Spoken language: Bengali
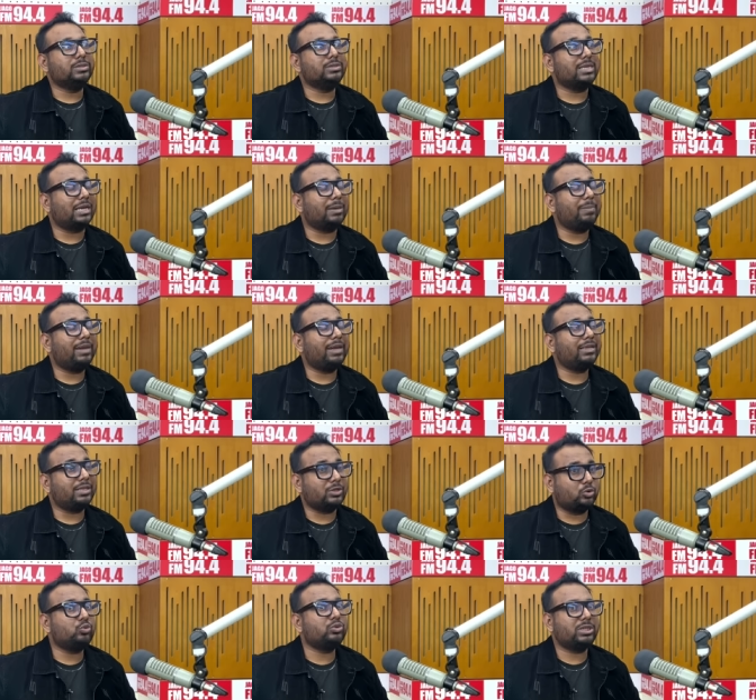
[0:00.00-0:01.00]
সাকিব ভাইকে
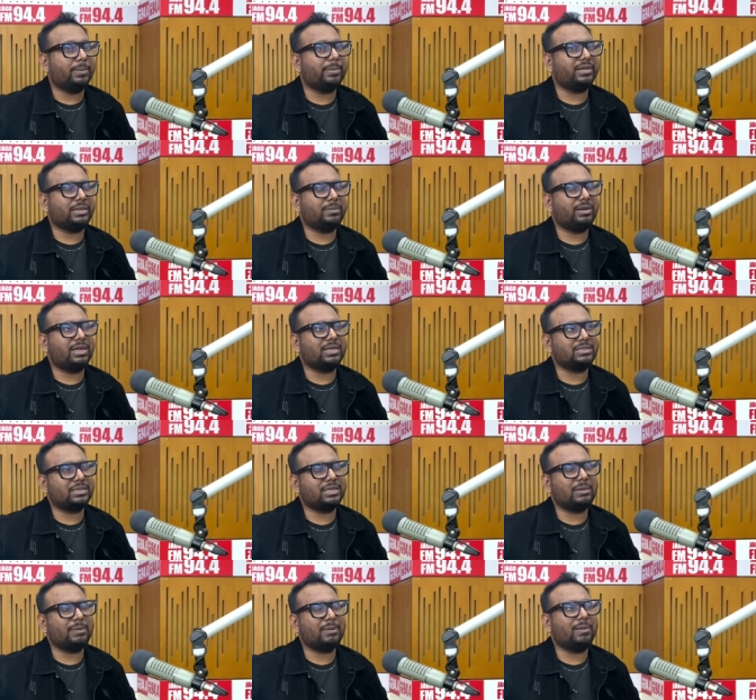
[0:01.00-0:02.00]
যেটা শুনছি আমার টিমের কাছ
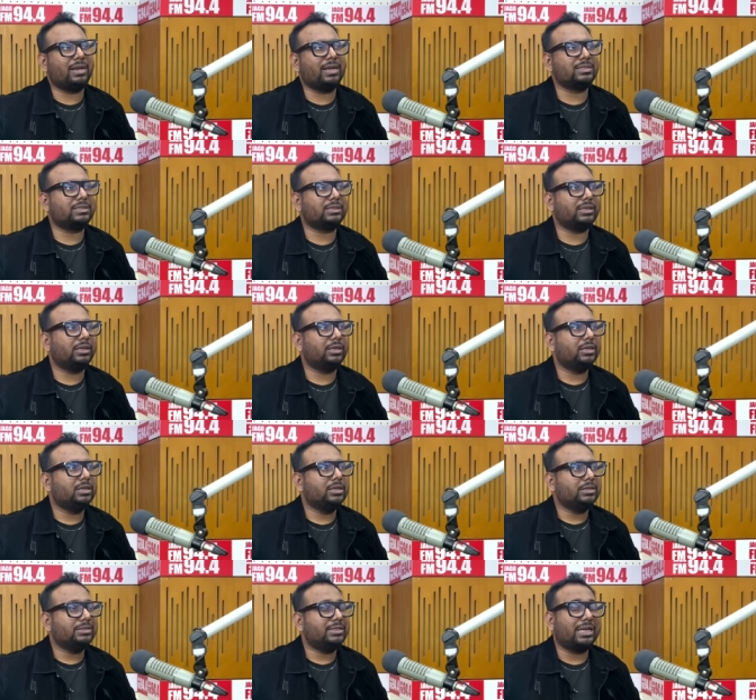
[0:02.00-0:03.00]
থেকে হিমেল ভাইয়ের কাছ থেকে
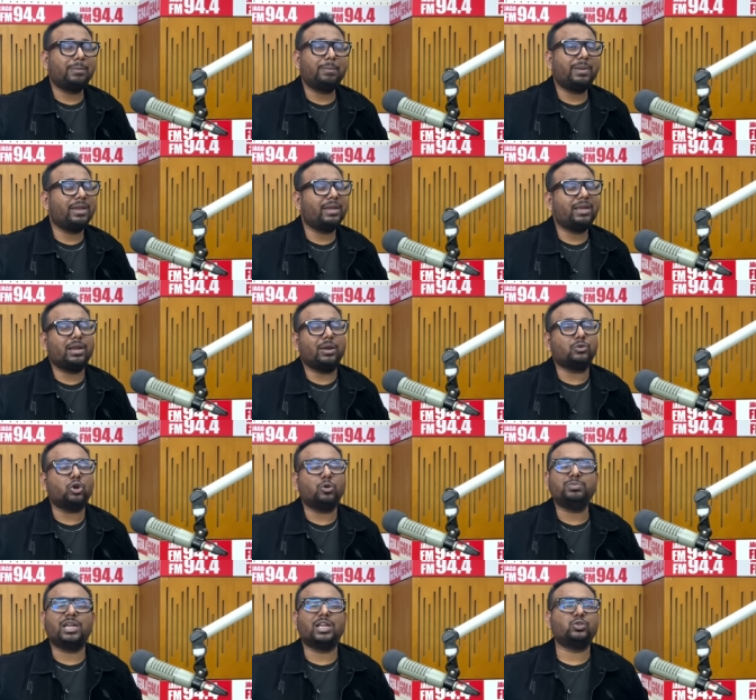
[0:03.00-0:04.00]
সাকিব ভাইকে নিয়ে
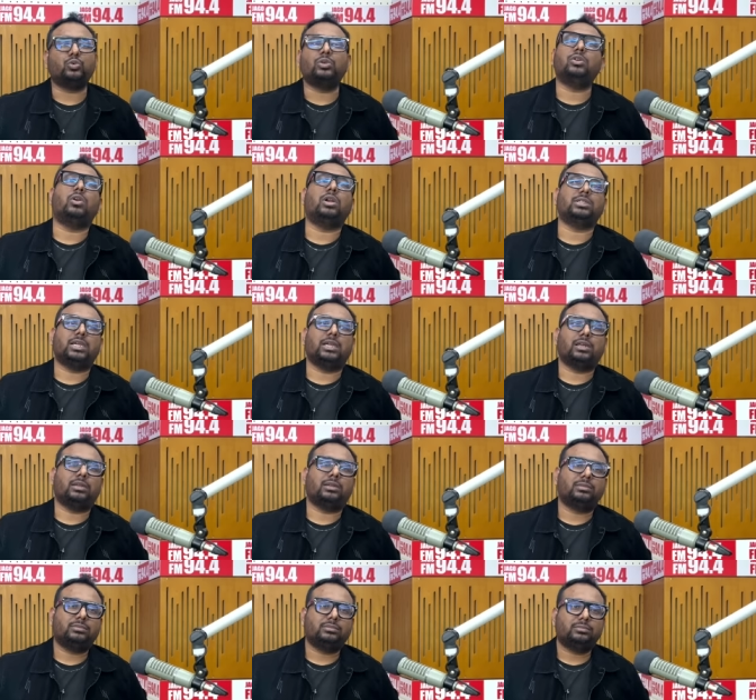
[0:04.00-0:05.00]
সব জায়গায় শুটিং করা যায় না
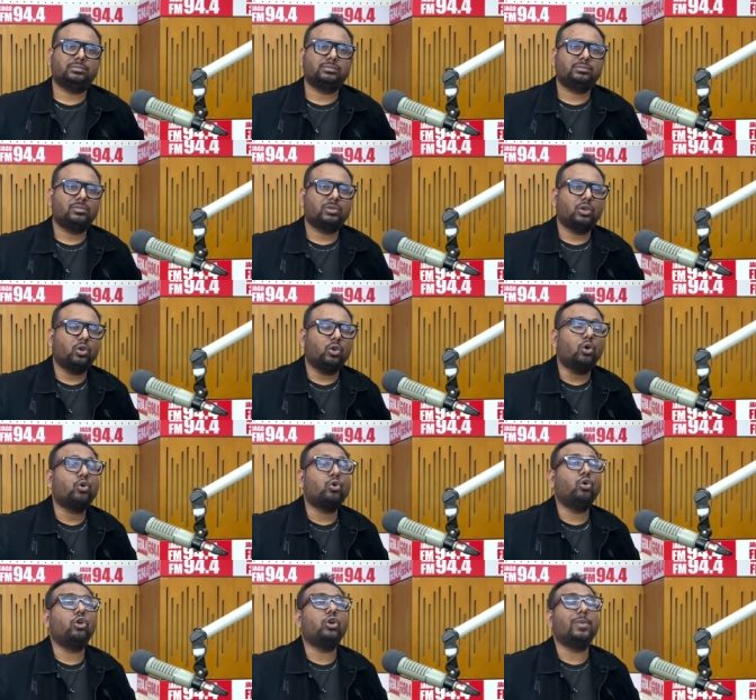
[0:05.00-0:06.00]

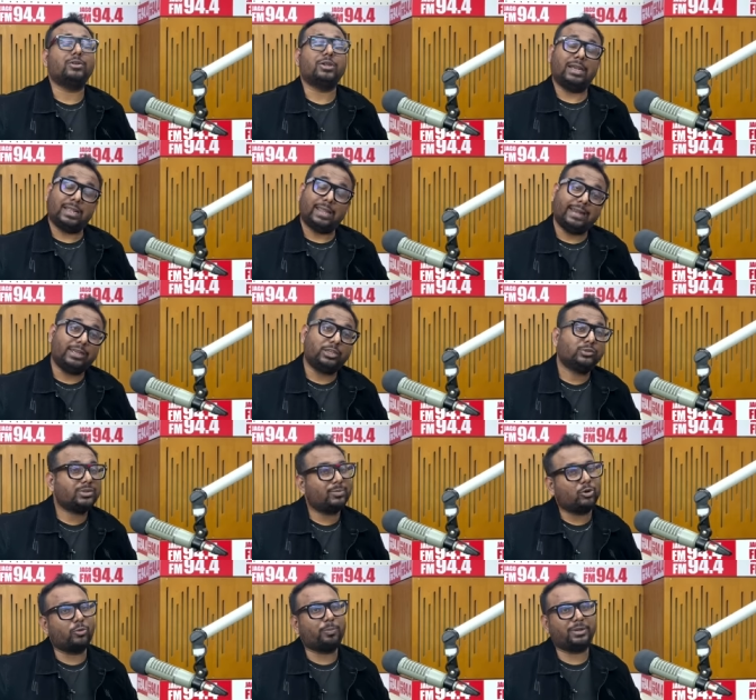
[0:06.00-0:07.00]
লক্ষ লক্ষ মানুষ এটা এরই
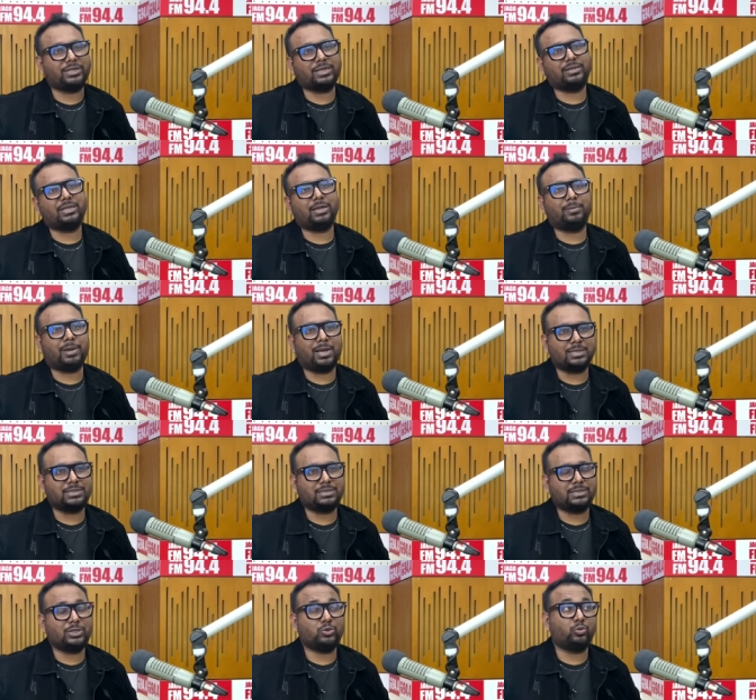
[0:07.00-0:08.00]
সবচেয়ে বড় প্রেশার নিয়ে আমরা
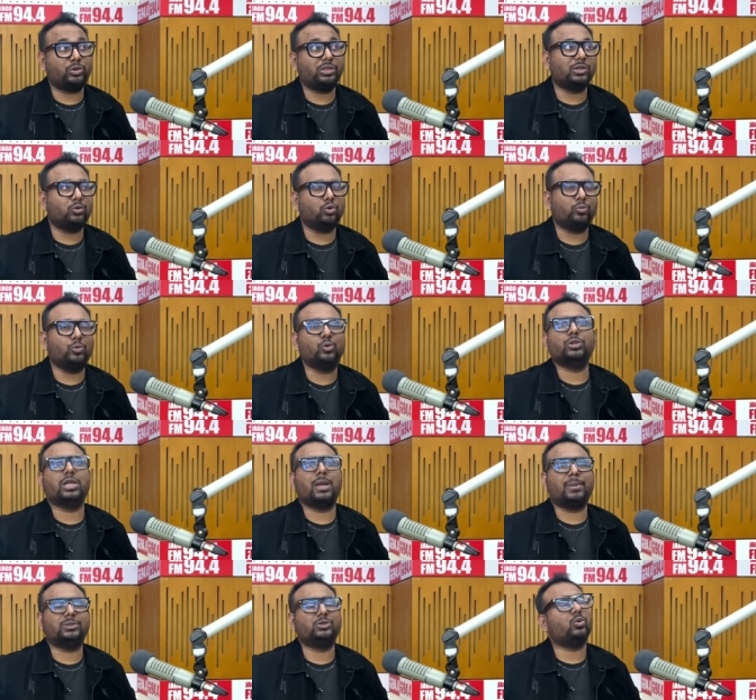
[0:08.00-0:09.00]
আসছি যে শুটিংটা করবো কোথায়
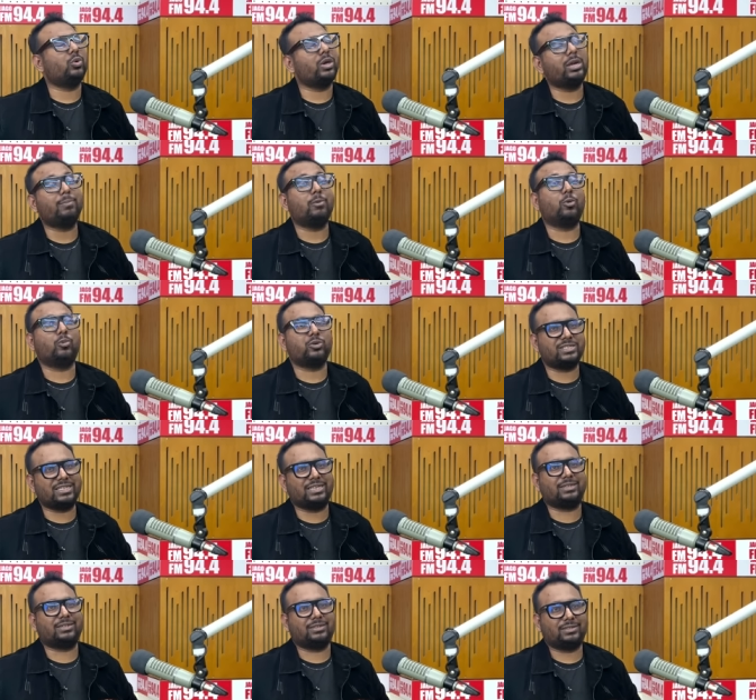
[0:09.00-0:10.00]
আমাদের তো অনেক বড় বড়
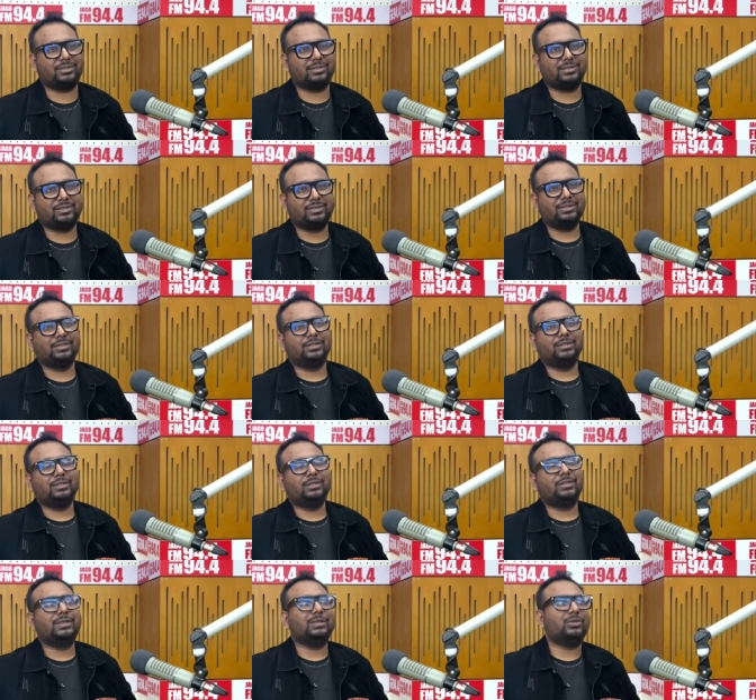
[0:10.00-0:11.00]
সেট আচ্ছা
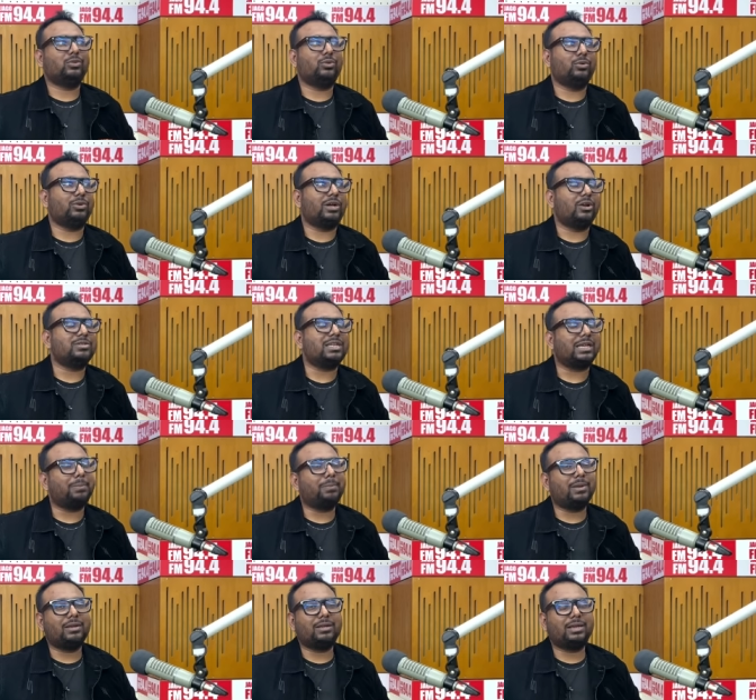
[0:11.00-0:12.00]
আচ্ছা তো কারণ সাকিব
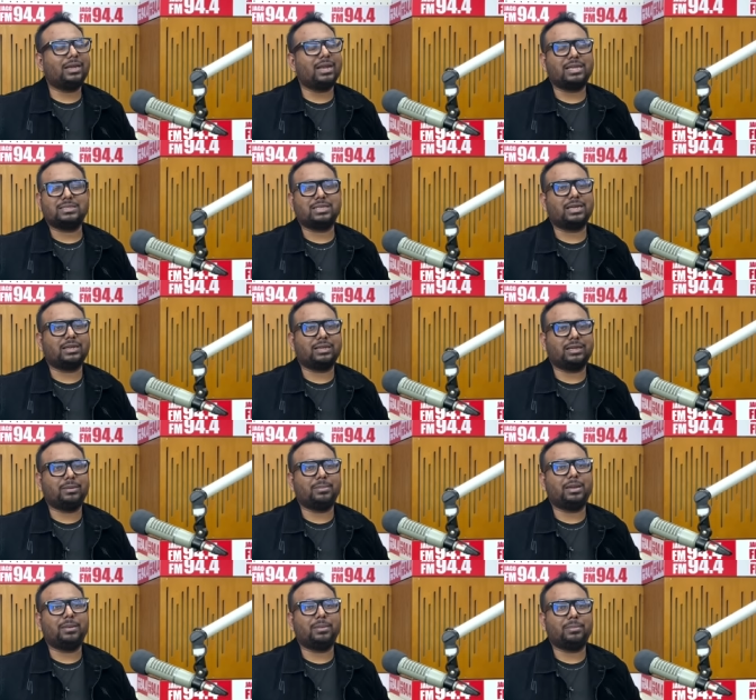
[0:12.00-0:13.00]
খানকে নিয়ে রাস্তাঘাটে
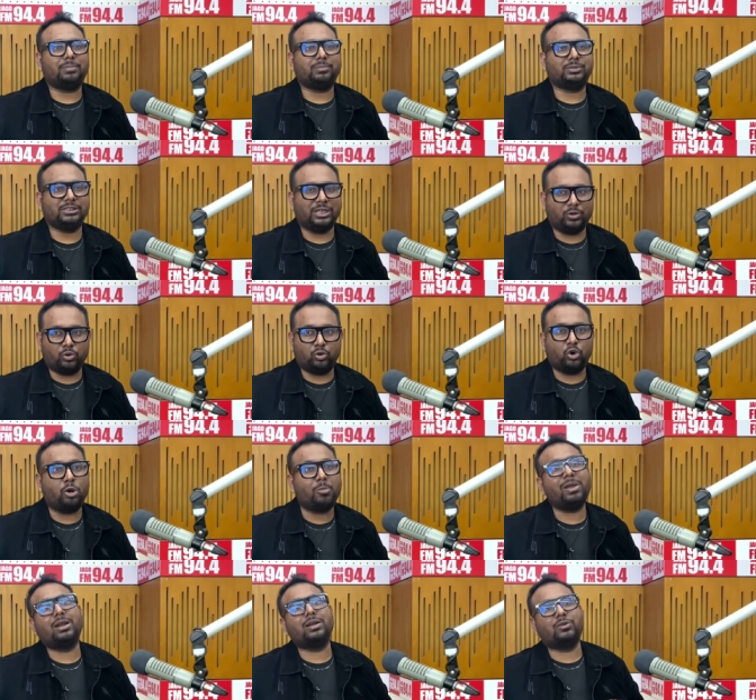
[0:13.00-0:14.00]
বা যে কোনো
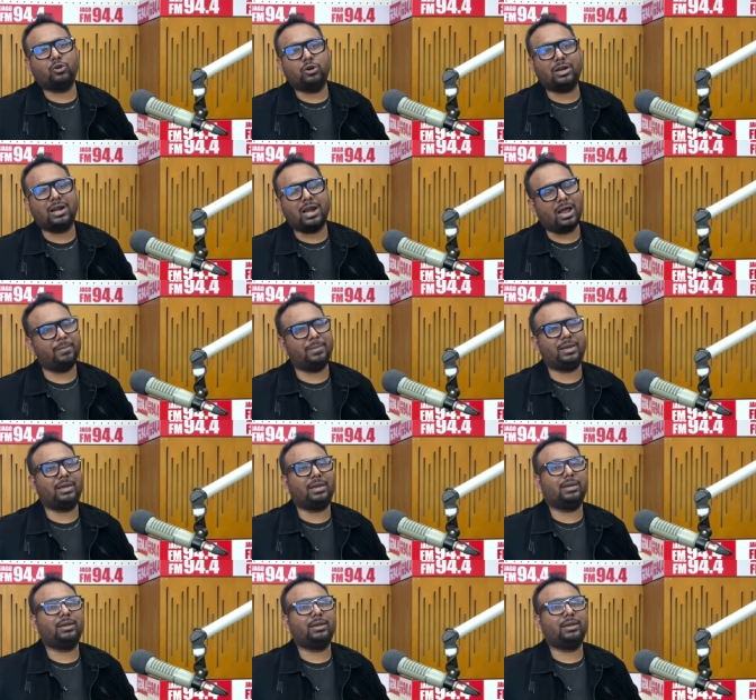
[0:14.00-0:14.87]
নর্মাল গ্রামে